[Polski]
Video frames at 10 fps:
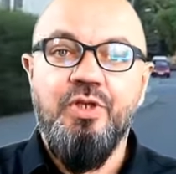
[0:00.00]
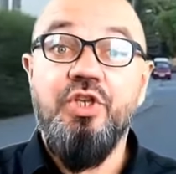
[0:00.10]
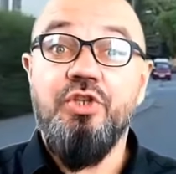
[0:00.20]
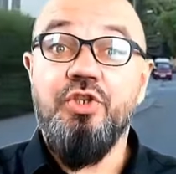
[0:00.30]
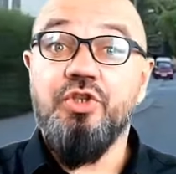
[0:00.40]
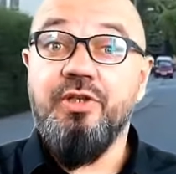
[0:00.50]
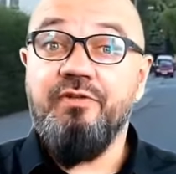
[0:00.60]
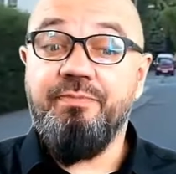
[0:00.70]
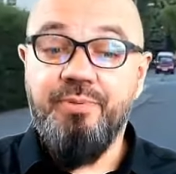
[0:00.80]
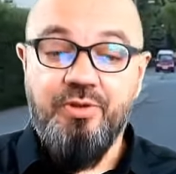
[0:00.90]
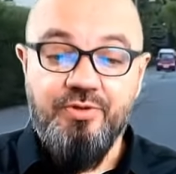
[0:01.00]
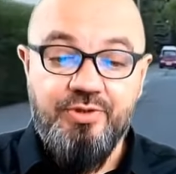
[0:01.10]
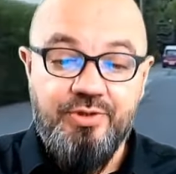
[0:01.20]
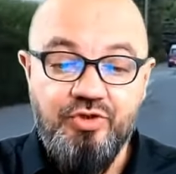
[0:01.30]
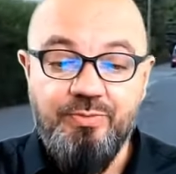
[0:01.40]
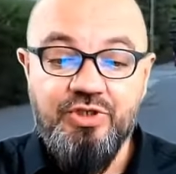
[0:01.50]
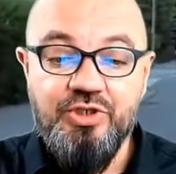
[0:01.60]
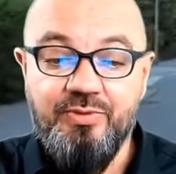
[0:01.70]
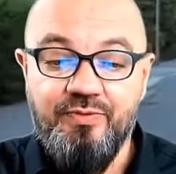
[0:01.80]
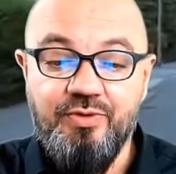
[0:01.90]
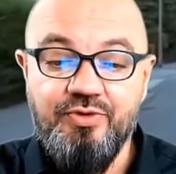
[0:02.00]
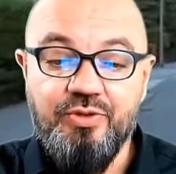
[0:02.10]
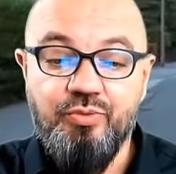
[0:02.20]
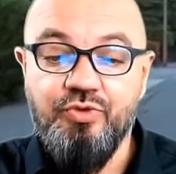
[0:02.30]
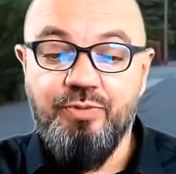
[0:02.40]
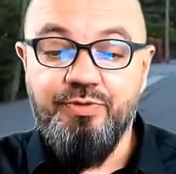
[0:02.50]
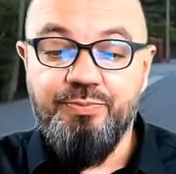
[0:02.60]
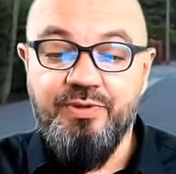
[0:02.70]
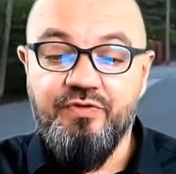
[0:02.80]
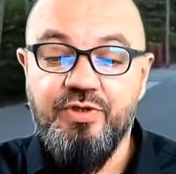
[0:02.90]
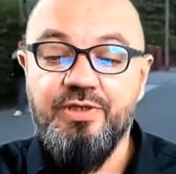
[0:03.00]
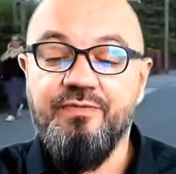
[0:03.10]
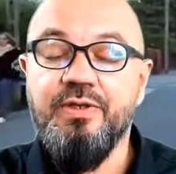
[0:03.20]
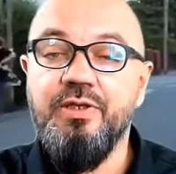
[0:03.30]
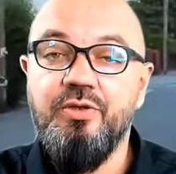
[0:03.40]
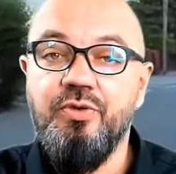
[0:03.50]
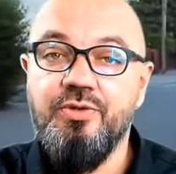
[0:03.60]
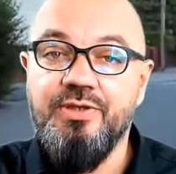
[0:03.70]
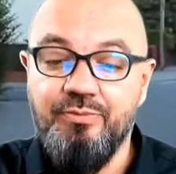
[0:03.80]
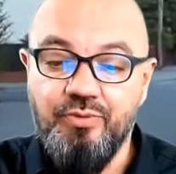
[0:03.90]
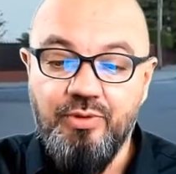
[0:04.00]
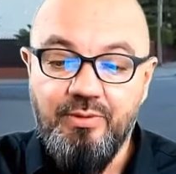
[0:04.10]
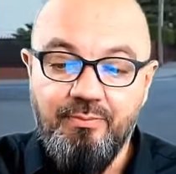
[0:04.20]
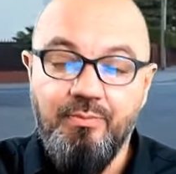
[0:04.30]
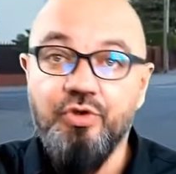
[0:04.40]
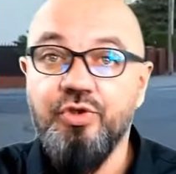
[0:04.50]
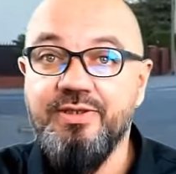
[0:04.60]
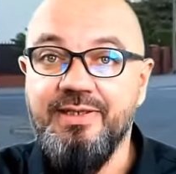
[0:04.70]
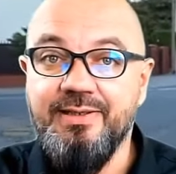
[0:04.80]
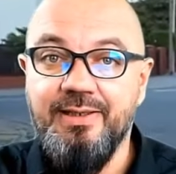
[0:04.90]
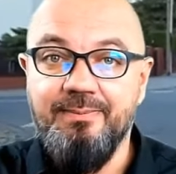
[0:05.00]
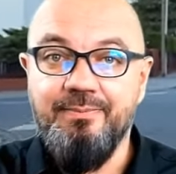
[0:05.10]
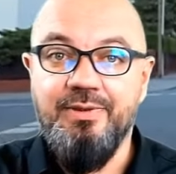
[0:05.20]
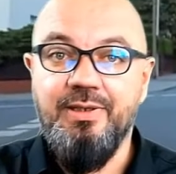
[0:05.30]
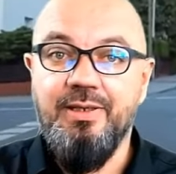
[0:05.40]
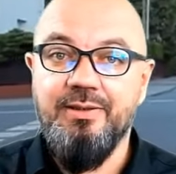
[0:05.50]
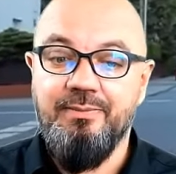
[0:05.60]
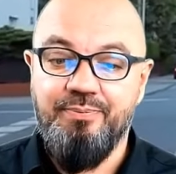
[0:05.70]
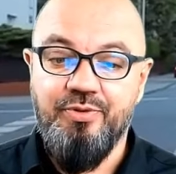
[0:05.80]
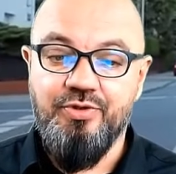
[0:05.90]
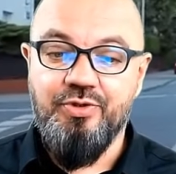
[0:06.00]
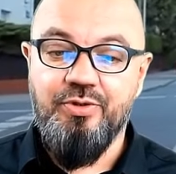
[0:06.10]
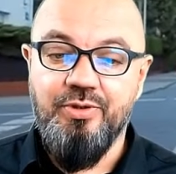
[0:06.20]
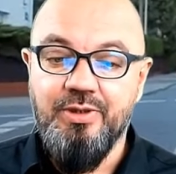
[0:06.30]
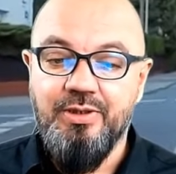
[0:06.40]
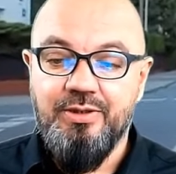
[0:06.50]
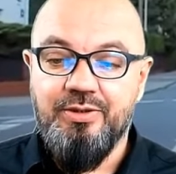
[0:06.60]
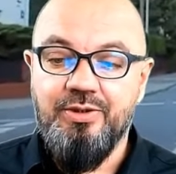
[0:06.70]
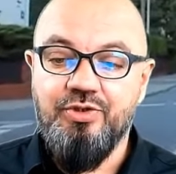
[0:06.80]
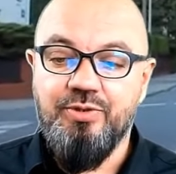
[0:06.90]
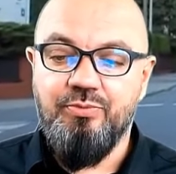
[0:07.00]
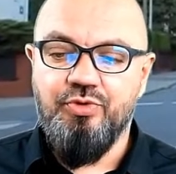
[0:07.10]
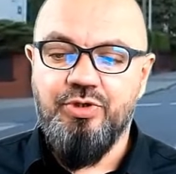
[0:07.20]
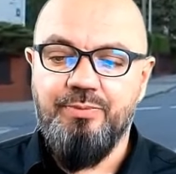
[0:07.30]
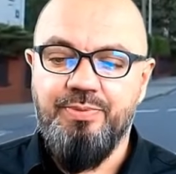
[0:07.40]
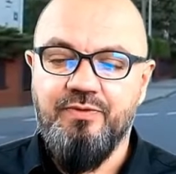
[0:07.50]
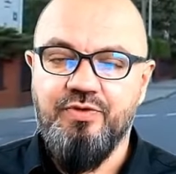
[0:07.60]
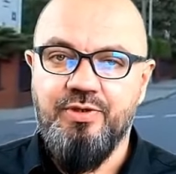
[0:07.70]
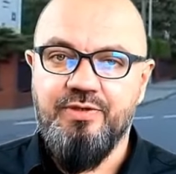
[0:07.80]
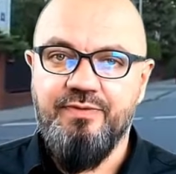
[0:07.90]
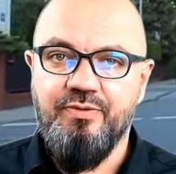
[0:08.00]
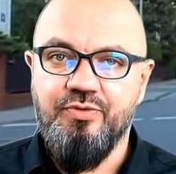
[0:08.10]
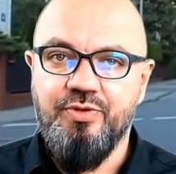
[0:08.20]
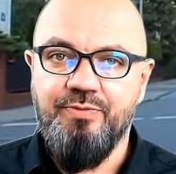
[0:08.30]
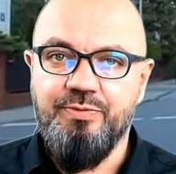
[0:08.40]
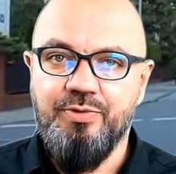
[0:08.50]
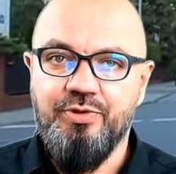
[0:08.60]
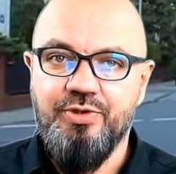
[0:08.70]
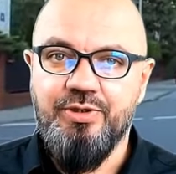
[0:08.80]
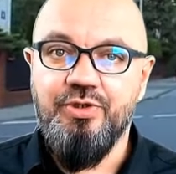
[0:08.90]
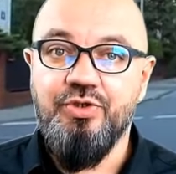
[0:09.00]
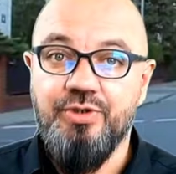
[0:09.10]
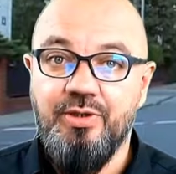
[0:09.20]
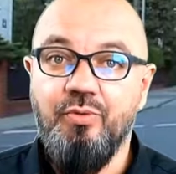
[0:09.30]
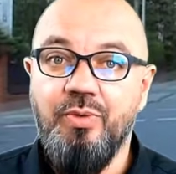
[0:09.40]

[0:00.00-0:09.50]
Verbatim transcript: Jedziesz na wprost. Czy masz obowiązek ustąpić pierwszeństwa kierującemu motocyklem? Jadę prosto i czy muszę pierwszeństwa ustąpić motocykliście?